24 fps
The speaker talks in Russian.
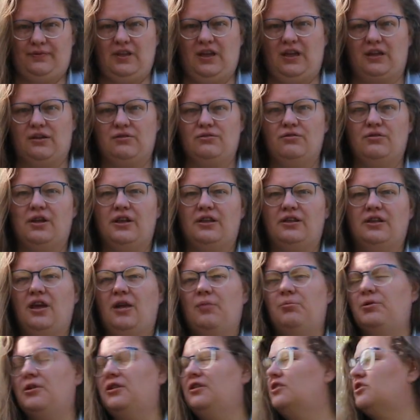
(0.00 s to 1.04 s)
Так, ну ладно,
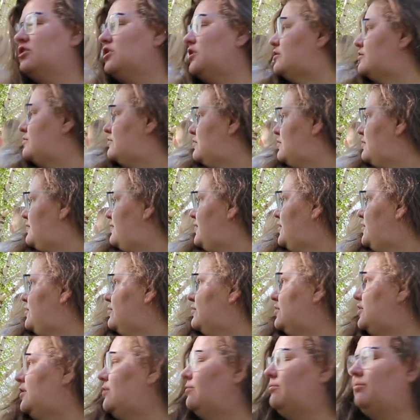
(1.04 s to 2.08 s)
я продолжаю свое
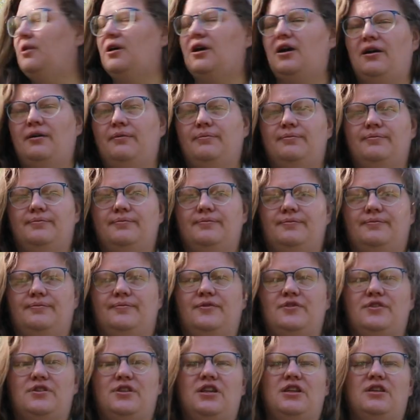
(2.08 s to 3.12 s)
видео, да, пока.
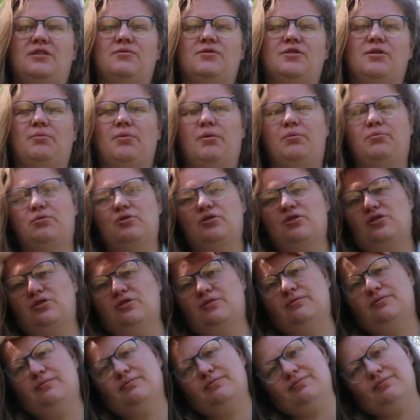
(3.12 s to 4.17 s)
Встретимся попозже.